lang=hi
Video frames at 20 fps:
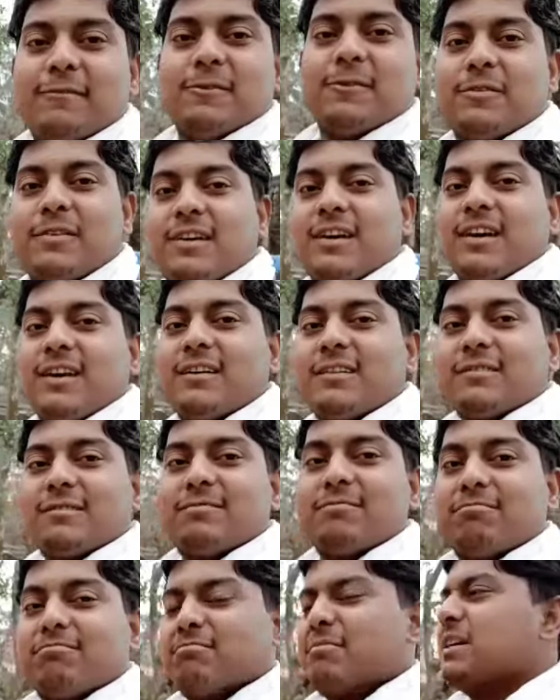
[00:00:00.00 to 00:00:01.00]
लोग का
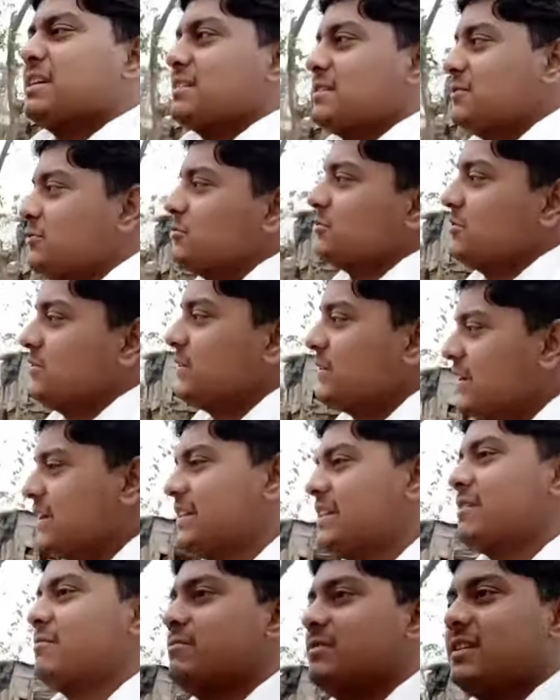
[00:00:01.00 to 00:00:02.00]
बस जो सीन
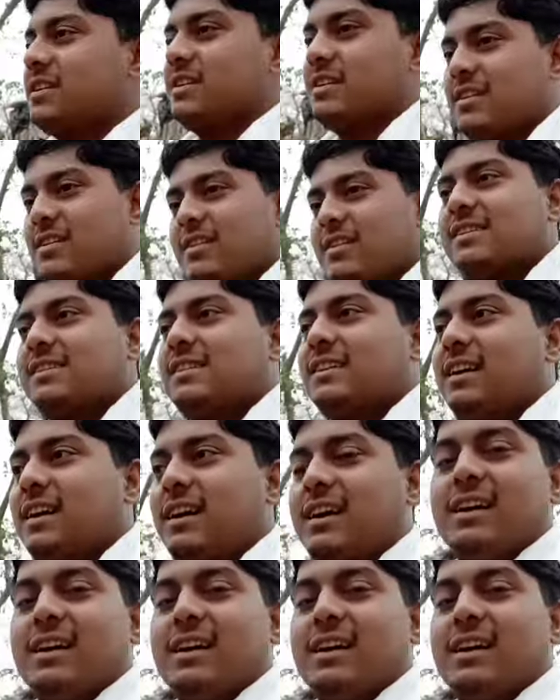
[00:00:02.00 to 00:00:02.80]
रहता है हम इधर कर लेते हैं